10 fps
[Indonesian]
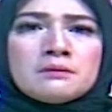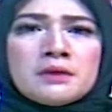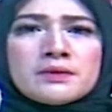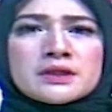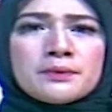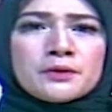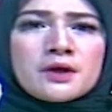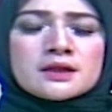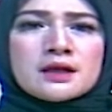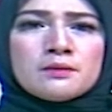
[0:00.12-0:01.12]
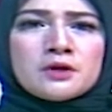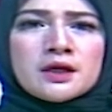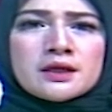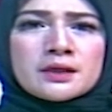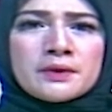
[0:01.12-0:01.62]
Pemirsa petugas gabungan
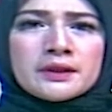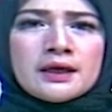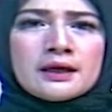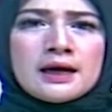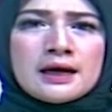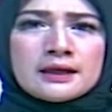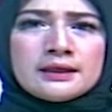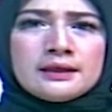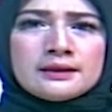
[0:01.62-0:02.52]
dari PT KAI,